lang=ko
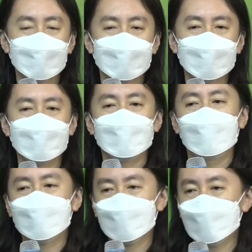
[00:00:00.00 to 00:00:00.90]
이
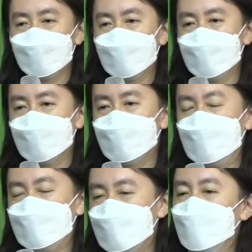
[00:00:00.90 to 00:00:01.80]
예수님을
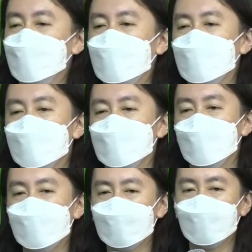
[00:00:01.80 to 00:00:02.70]
믿지 못한 것을
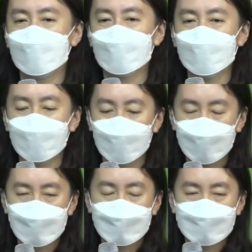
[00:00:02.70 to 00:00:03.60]
회개하고
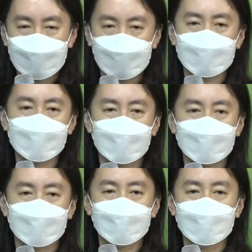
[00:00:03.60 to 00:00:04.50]
세례를
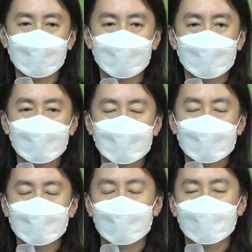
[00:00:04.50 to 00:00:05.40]
받고
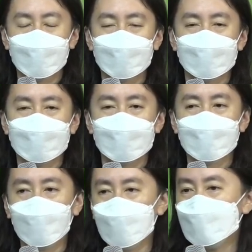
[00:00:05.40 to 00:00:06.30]
그러면
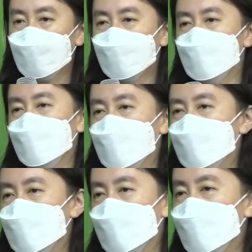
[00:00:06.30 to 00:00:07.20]
뭘 선물로
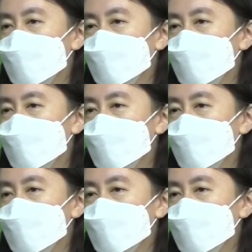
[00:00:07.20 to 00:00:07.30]
받는데요?